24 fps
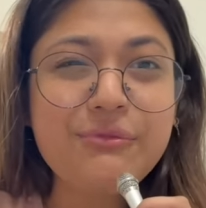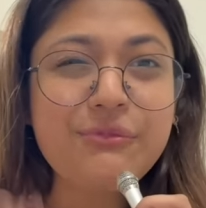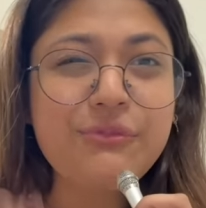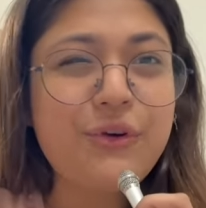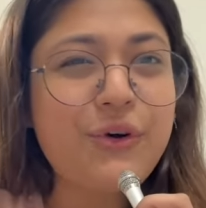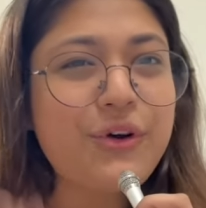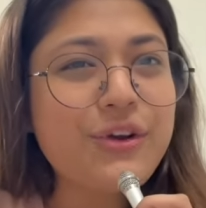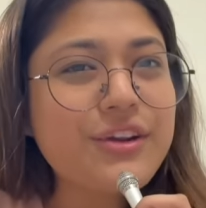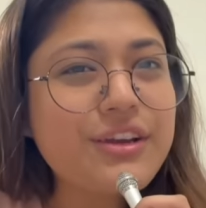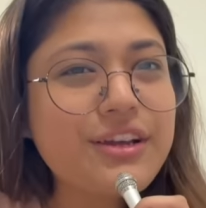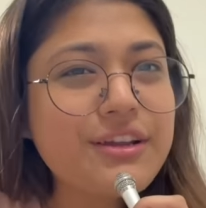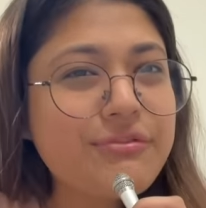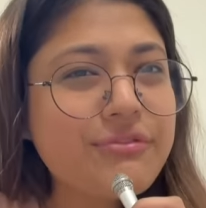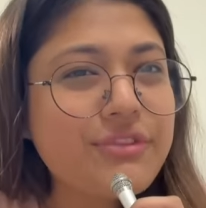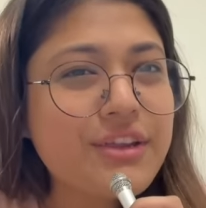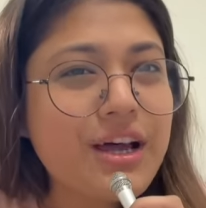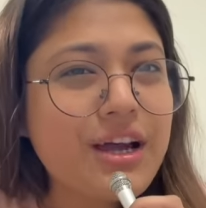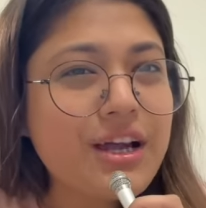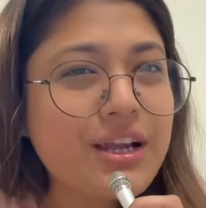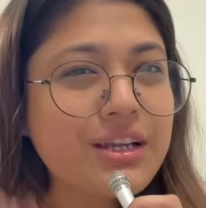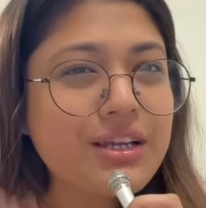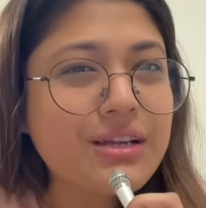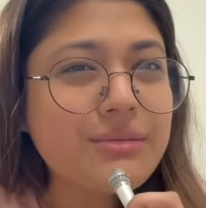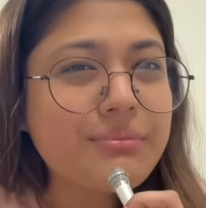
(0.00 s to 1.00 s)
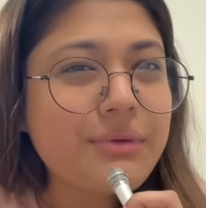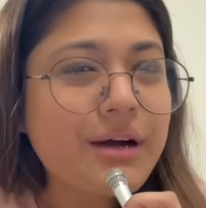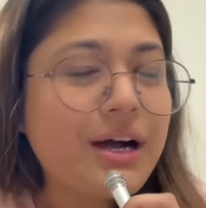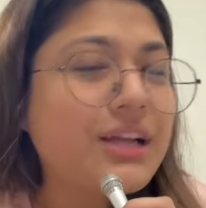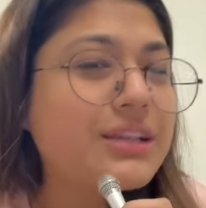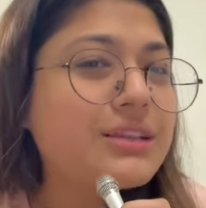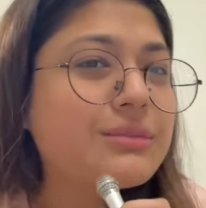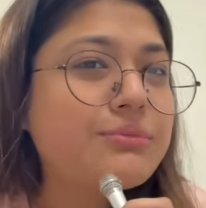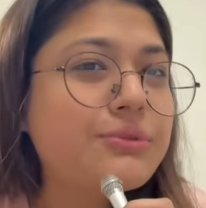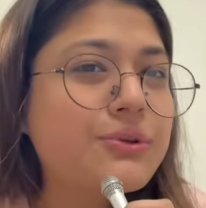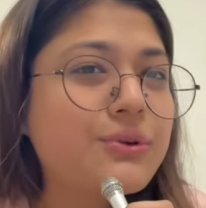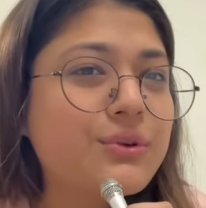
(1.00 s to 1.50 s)
फ़ौरन इफ्तार के
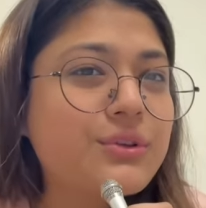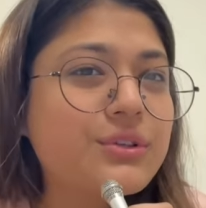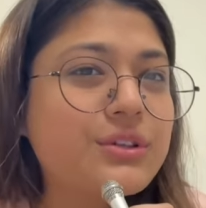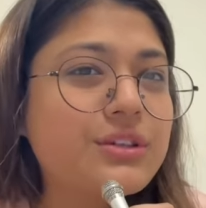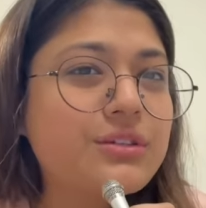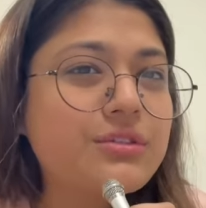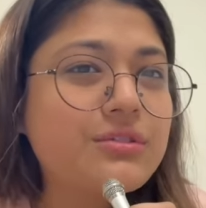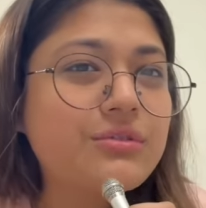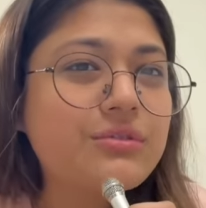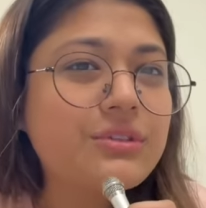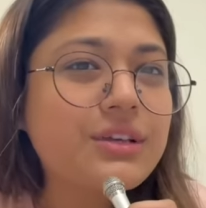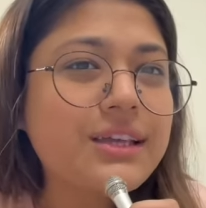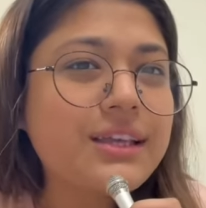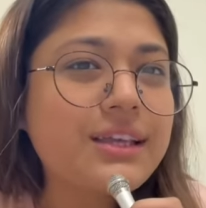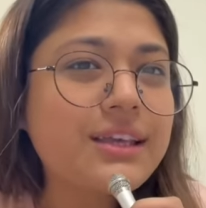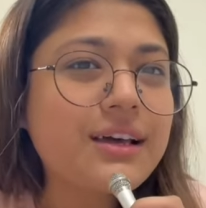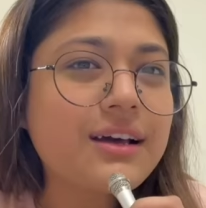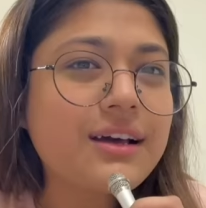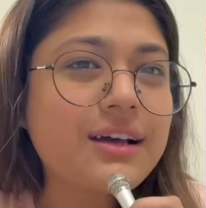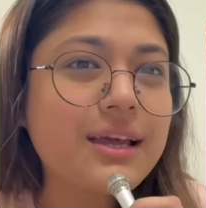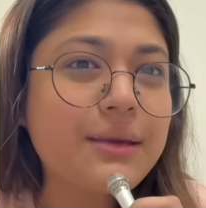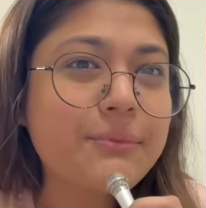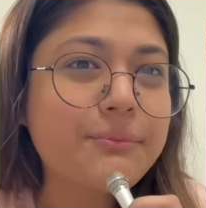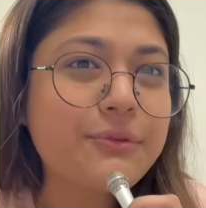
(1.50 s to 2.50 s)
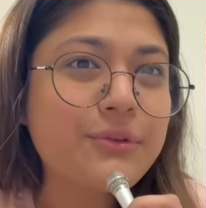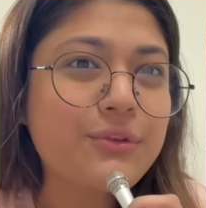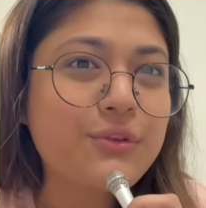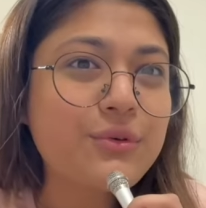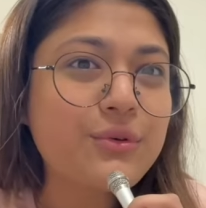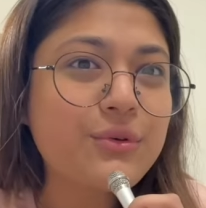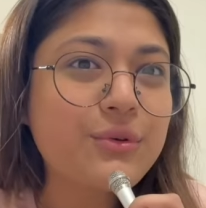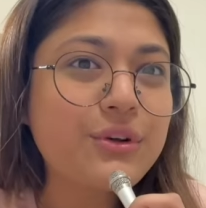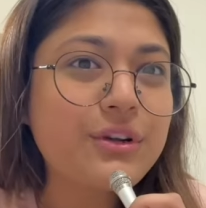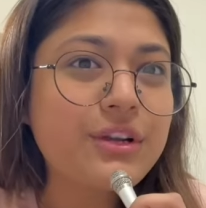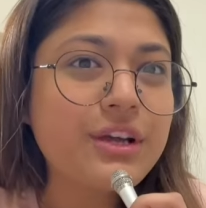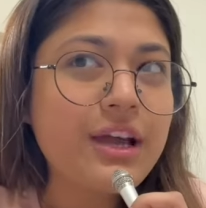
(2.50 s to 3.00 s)
बाद अपलोड कर दूंगी या
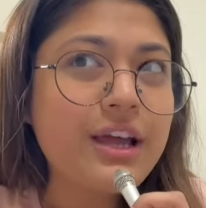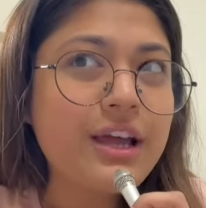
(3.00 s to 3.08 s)
एपिसोड